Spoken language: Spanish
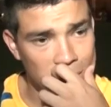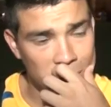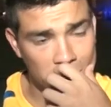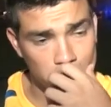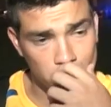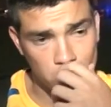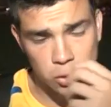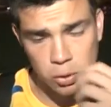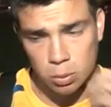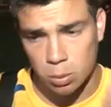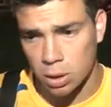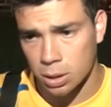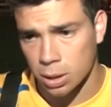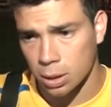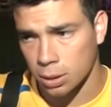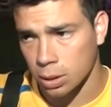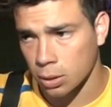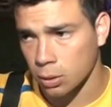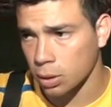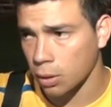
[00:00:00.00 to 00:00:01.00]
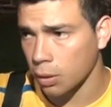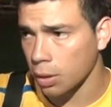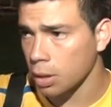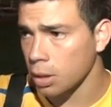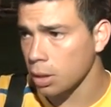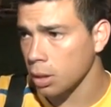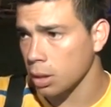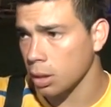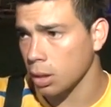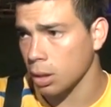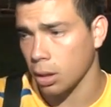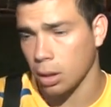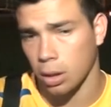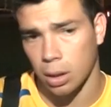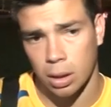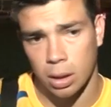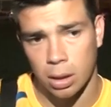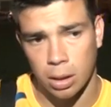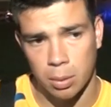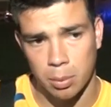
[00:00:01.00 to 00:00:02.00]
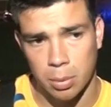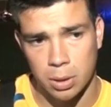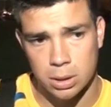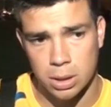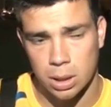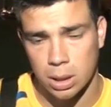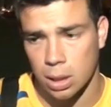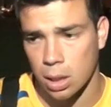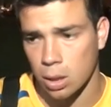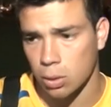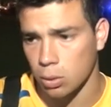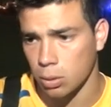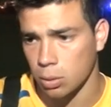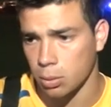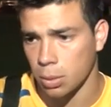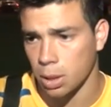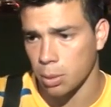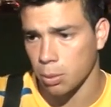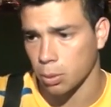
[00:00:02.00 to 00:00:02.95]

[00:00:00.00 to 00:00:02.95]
para poder sumar de tres otra vez y, pensar en algo más